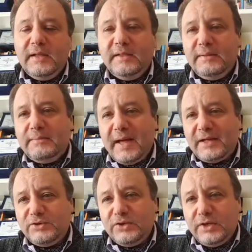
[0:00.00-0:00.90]
di
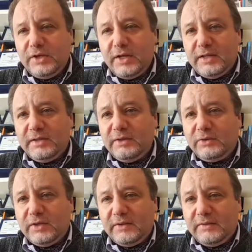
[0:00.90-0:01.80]
immagini e di
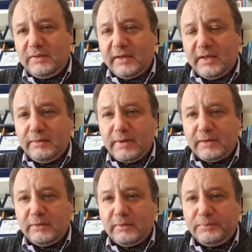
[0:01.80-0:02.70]
notizie che
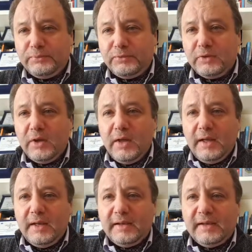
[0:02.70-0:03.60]
riguardano appunto
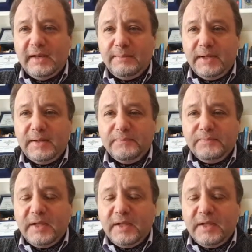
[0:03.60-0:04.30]
eh, crimini.